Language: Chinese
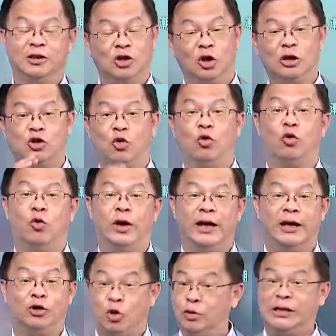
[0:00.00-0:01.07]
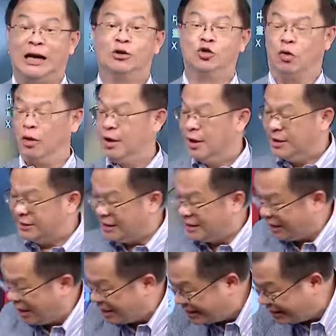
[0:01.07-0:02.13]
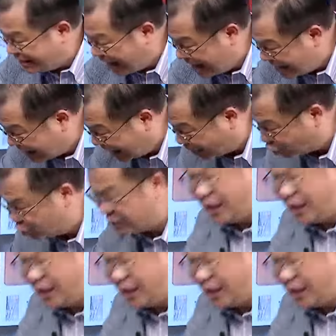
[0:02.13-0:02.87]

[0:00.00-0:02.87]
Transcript: 这个中国国内银行都这样做，甚至连香港都